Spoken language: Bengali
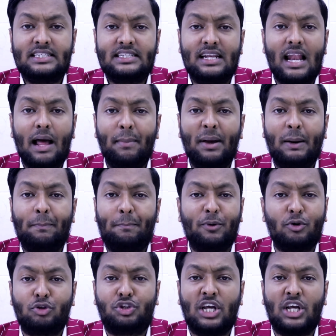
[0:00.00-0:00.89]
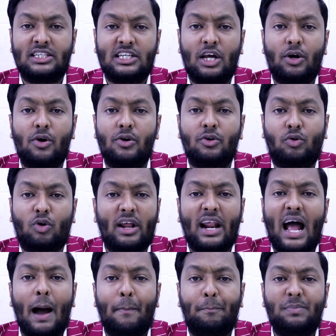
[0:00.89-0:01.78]
ইসলামের বৃদ্ধাচরণ
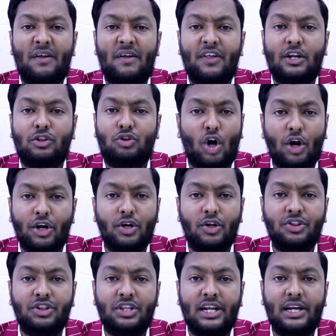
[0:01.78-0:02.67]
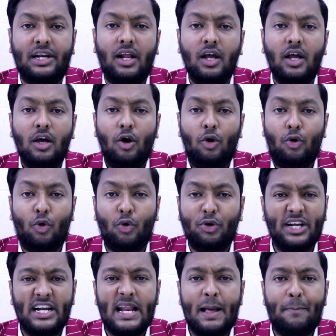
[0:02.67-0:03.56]
করা আপনাদের দৈনন্দিন
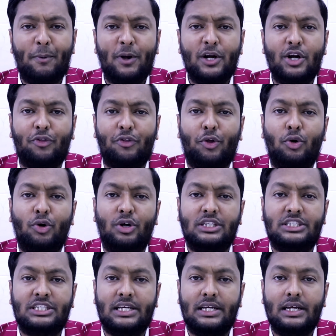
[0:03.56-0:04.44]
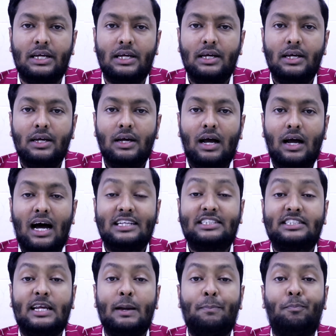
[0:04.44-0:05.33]
রুটিনে পরিণত হয়েছে
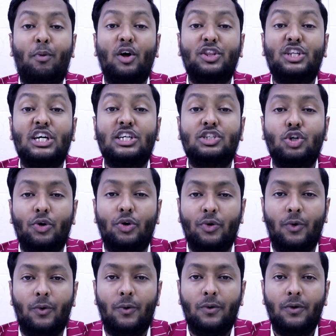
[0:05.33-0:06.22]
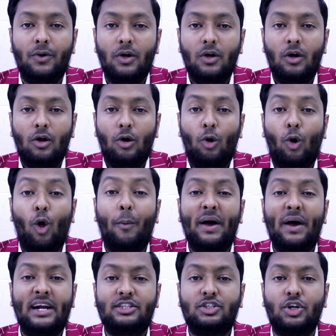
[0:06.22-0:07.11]
আজকে পদের জন্য
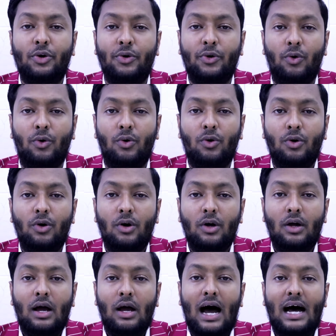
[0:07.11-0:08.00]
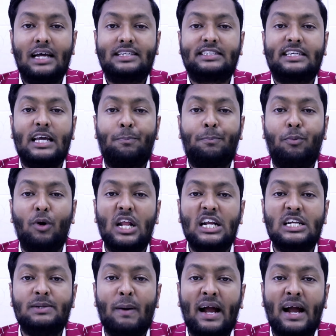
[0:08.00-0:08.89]
লোভের জন্য আজকের
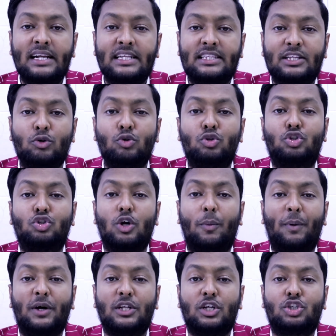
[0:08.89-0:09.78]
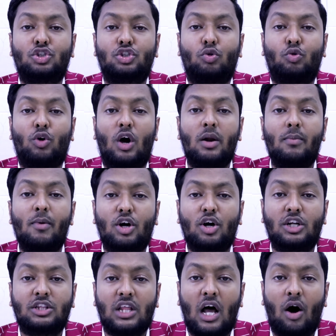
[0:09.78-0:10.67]
পুলিশ বাহিনীতে উচ্চ পদস্থ
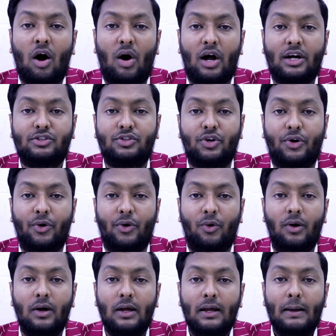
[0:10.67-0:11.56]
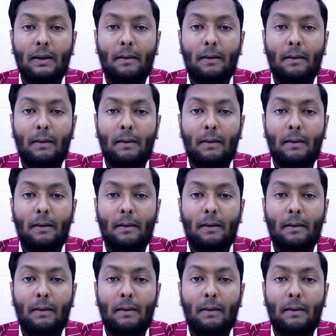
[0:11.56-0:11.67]
কর্মকর্তা হওয়ার জন্য